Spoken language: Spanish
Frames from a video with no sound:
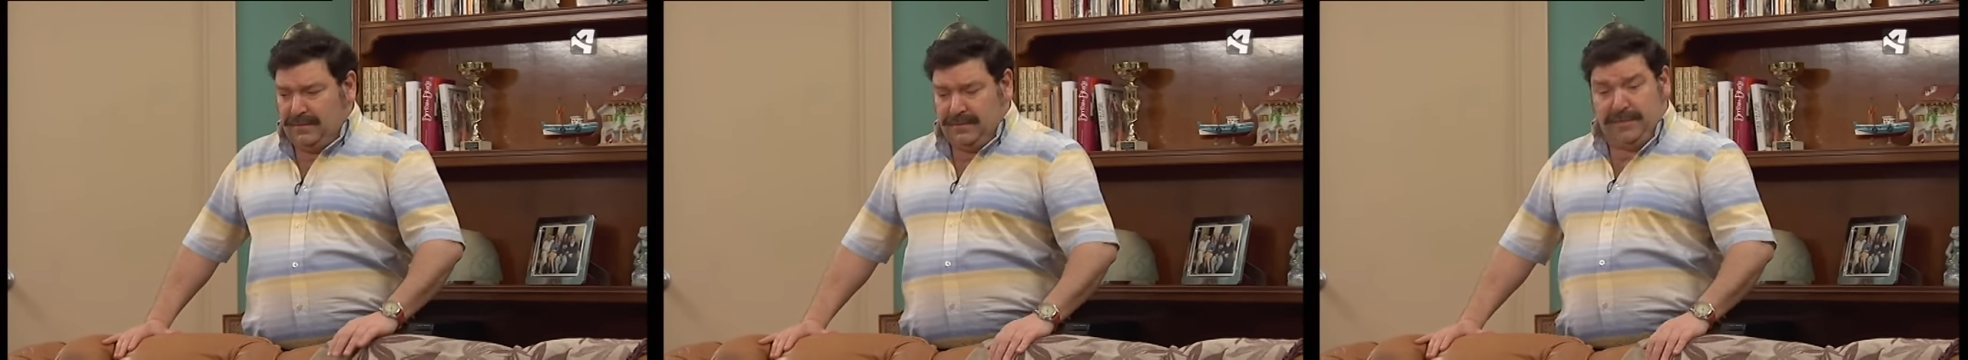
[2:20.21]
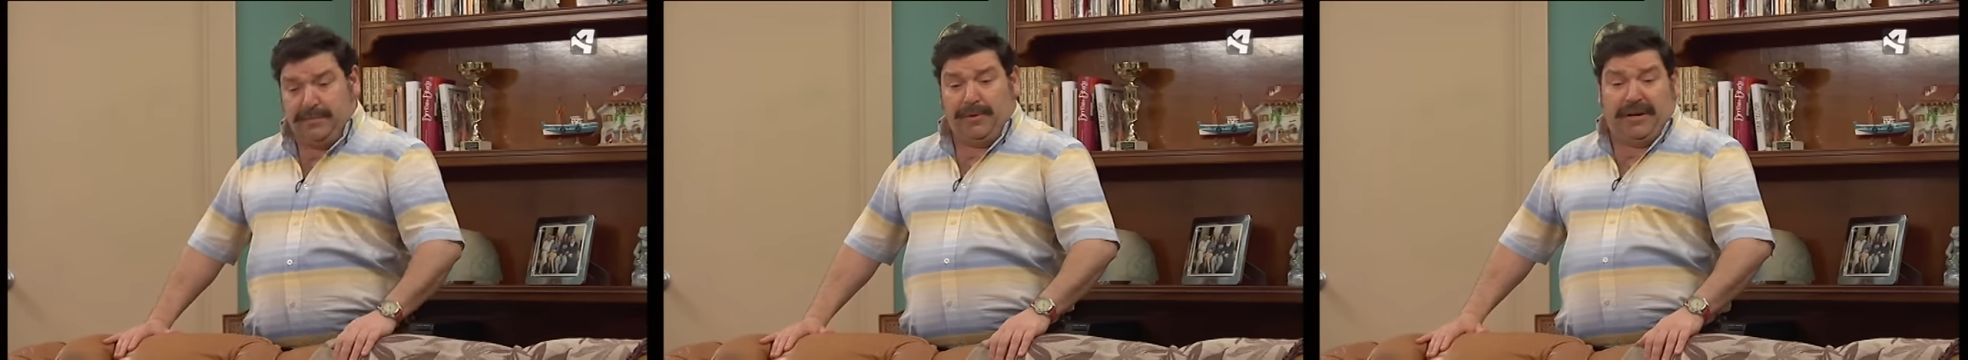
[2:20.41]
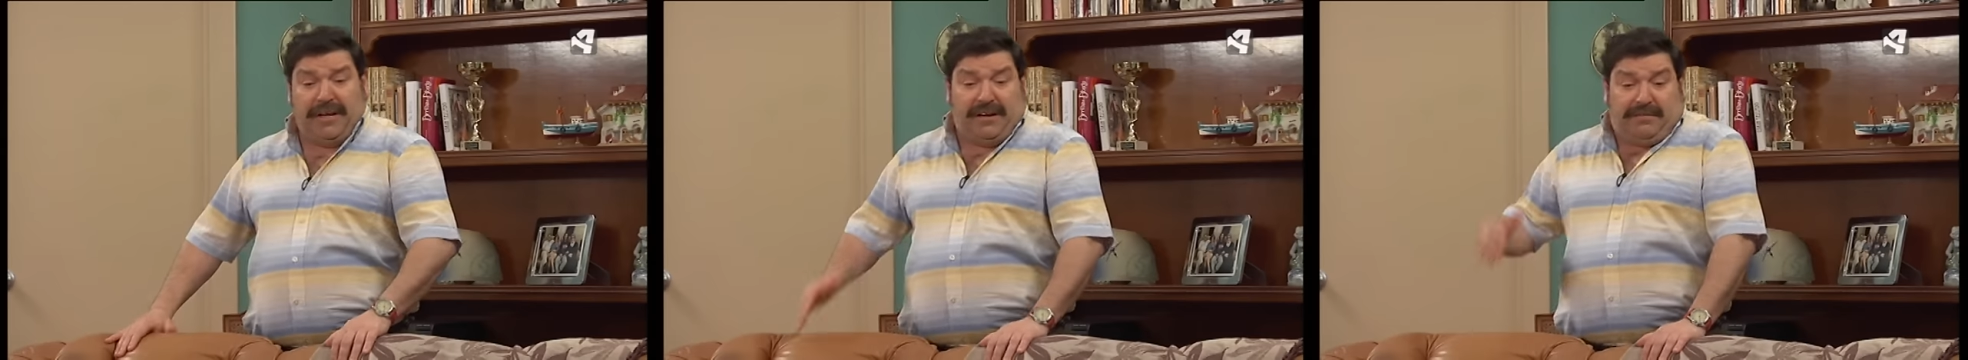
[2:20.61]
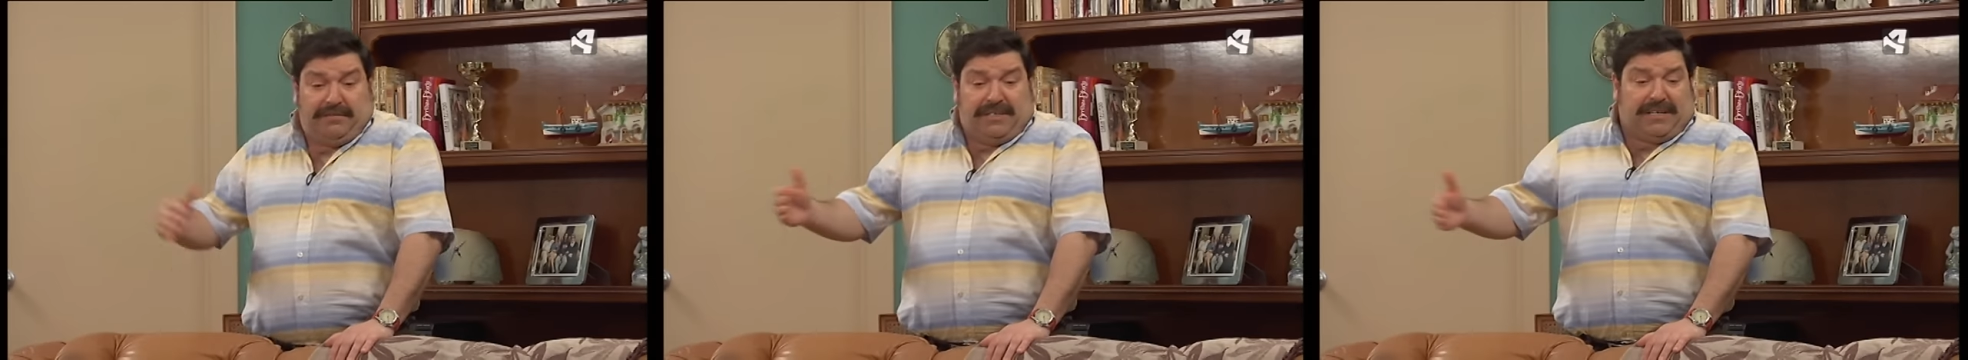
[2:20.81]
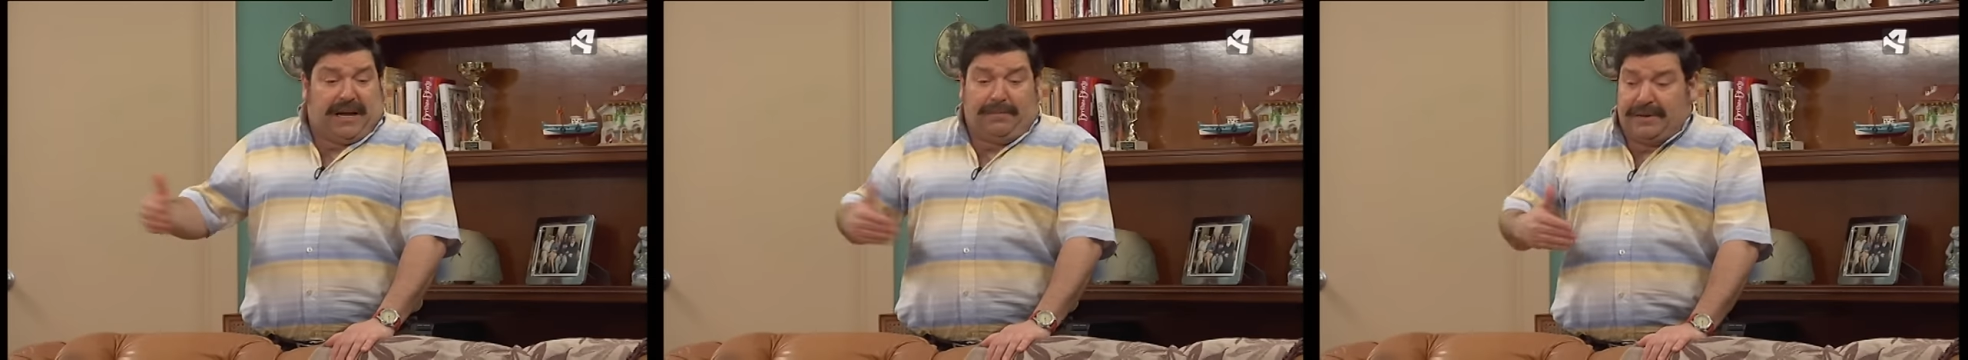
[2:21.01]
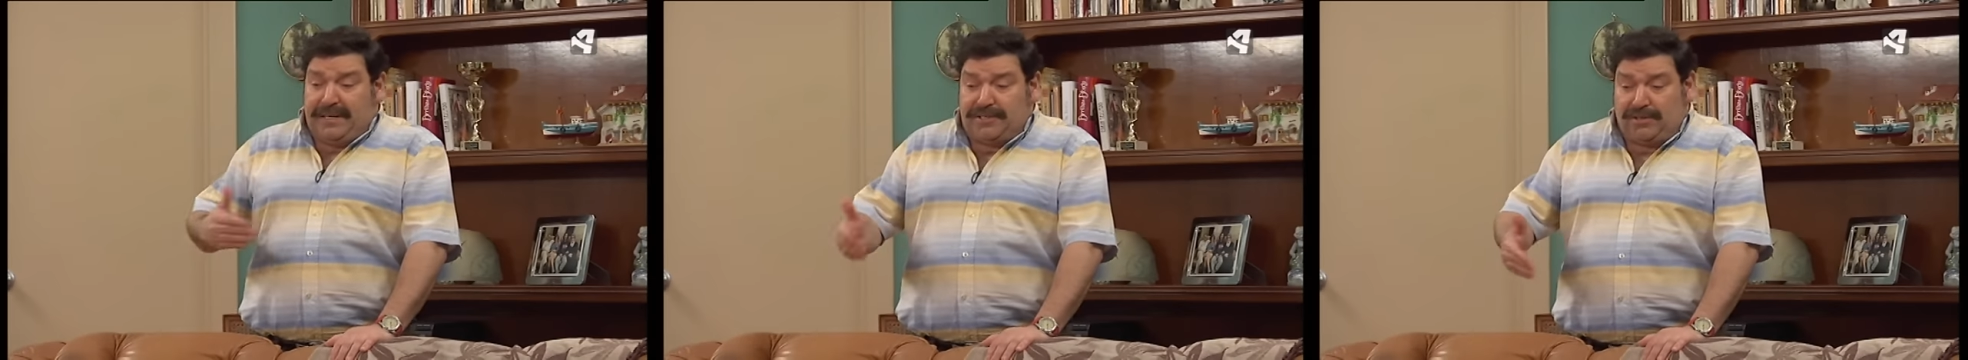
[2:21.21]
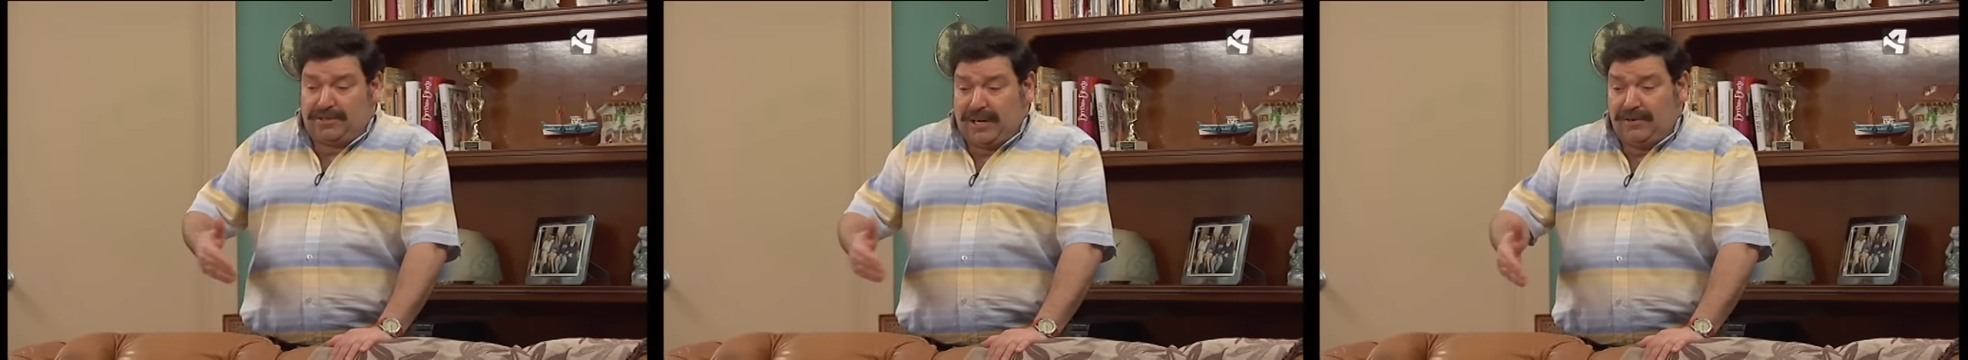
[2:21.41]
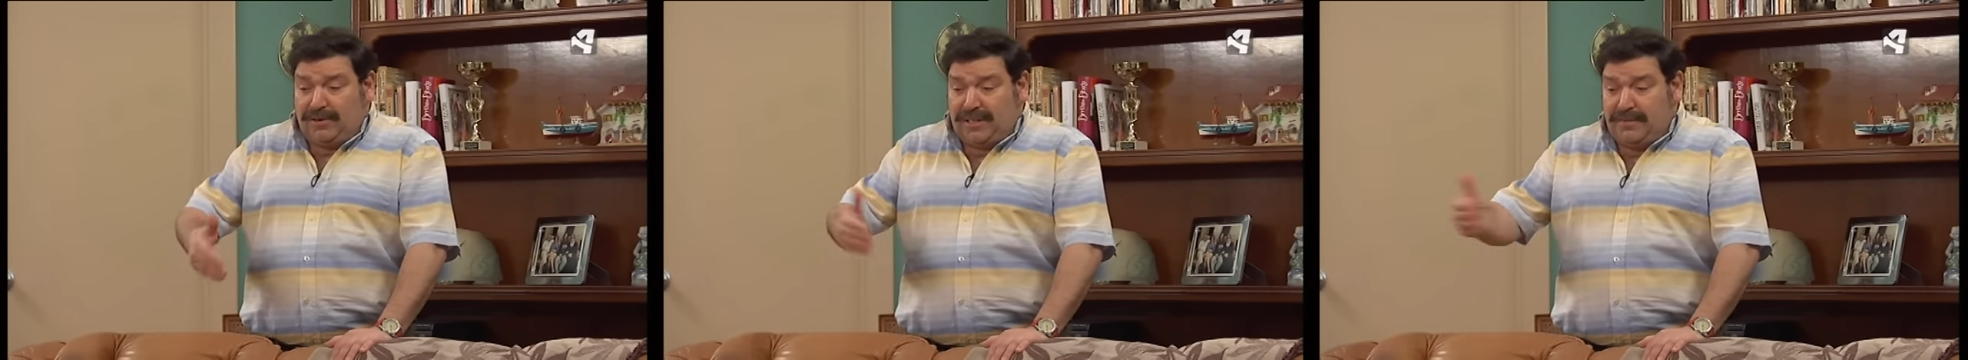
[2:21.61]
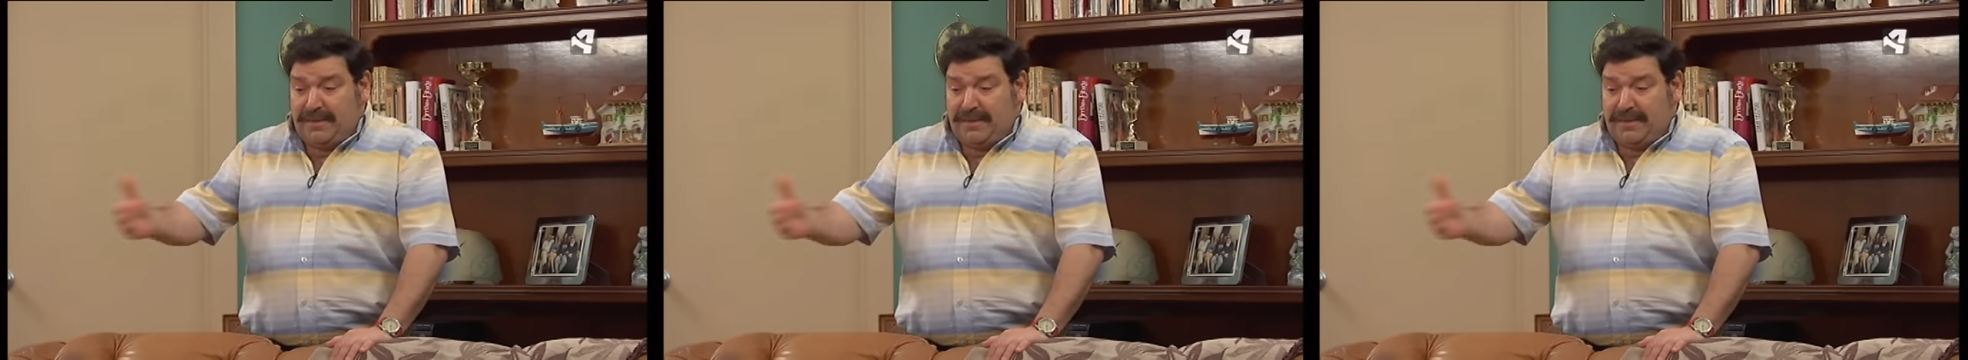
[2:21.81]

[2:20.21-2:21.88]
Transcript: imponer mis caprichos a los